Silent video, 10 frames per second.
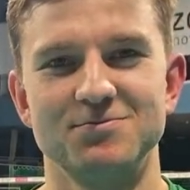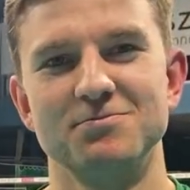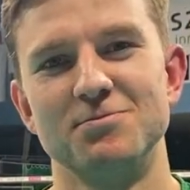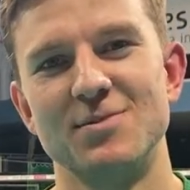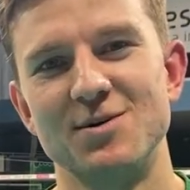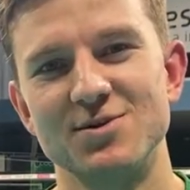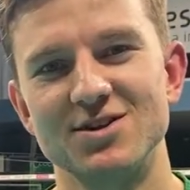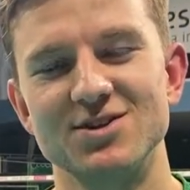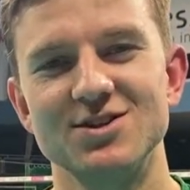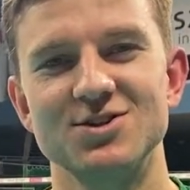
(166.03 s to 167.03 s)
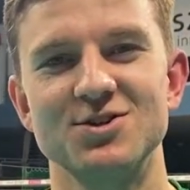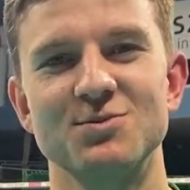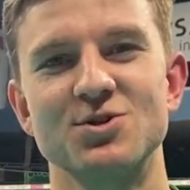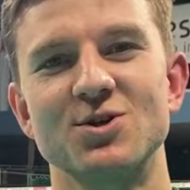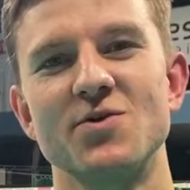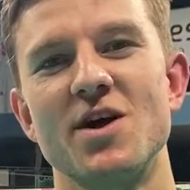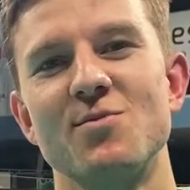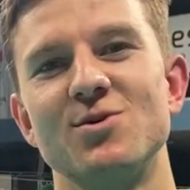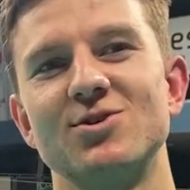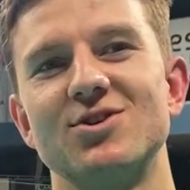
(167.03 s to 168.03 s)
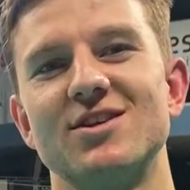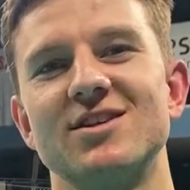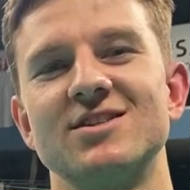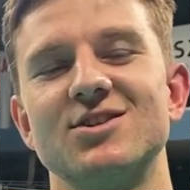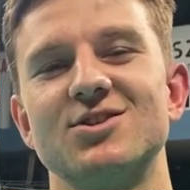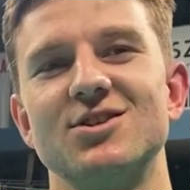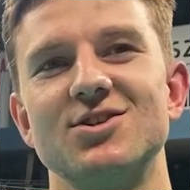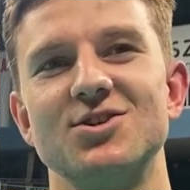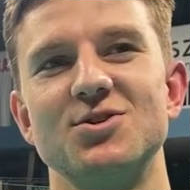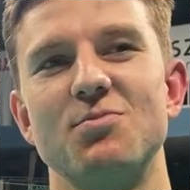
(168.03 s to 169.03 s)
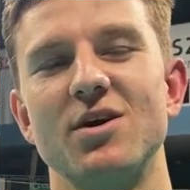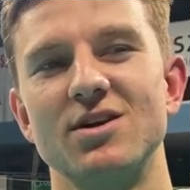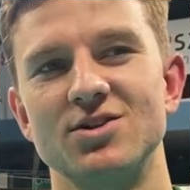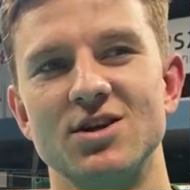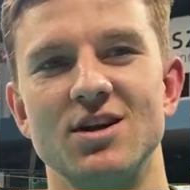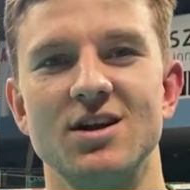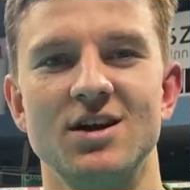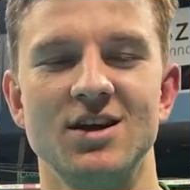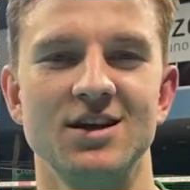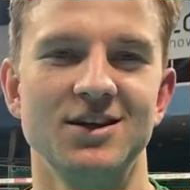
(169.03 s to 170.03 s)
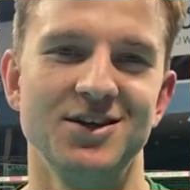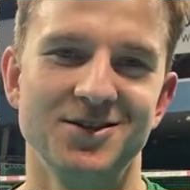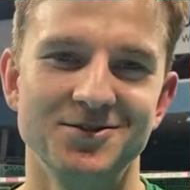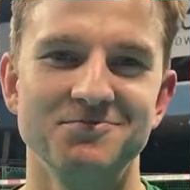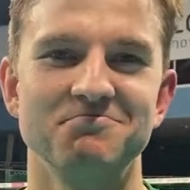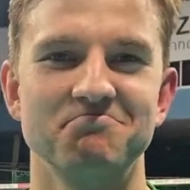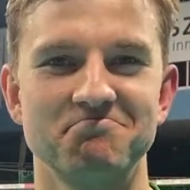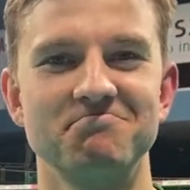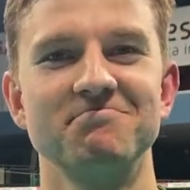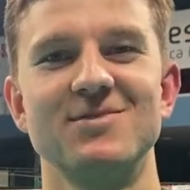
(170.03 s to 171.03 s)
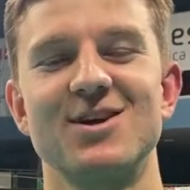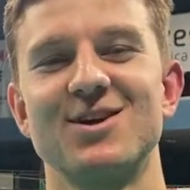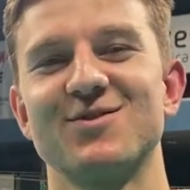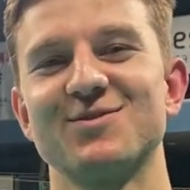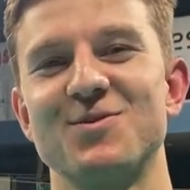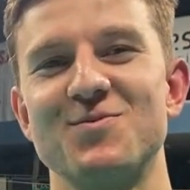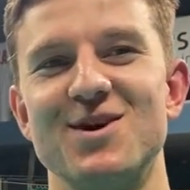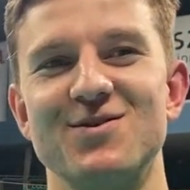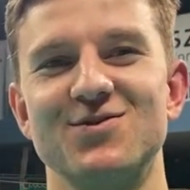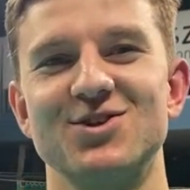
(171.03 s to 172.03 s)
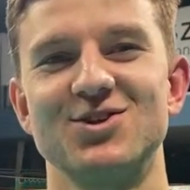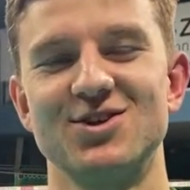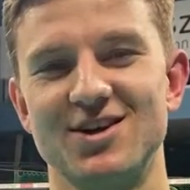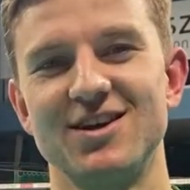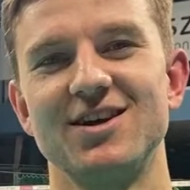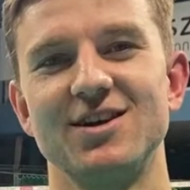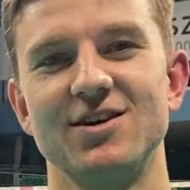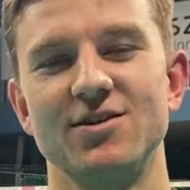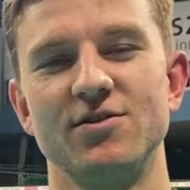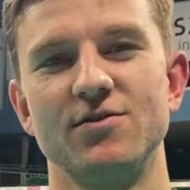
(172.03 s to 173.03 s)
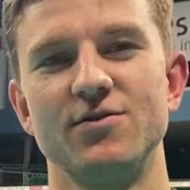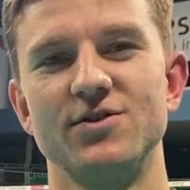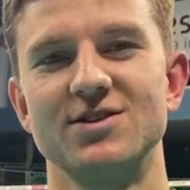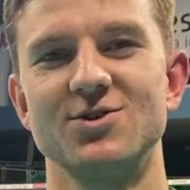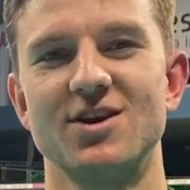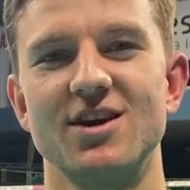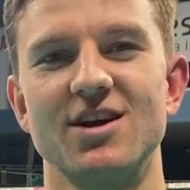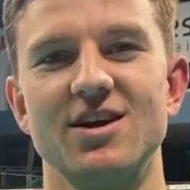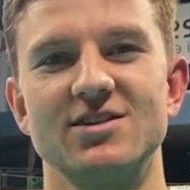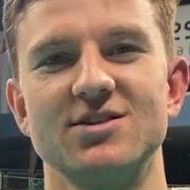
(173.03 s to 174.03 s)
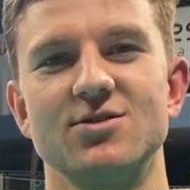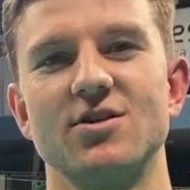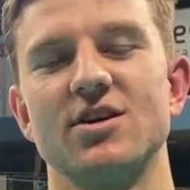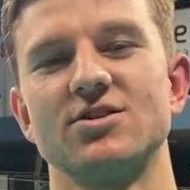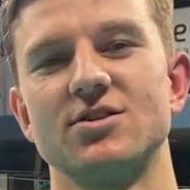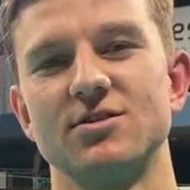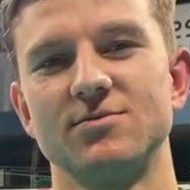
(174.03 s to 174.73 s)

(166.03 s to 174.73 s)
Mam nadzieję, że się przekonamy o 14.45, ale tak jak wspomniałem wcześniej, wysokiej klasy to gracz.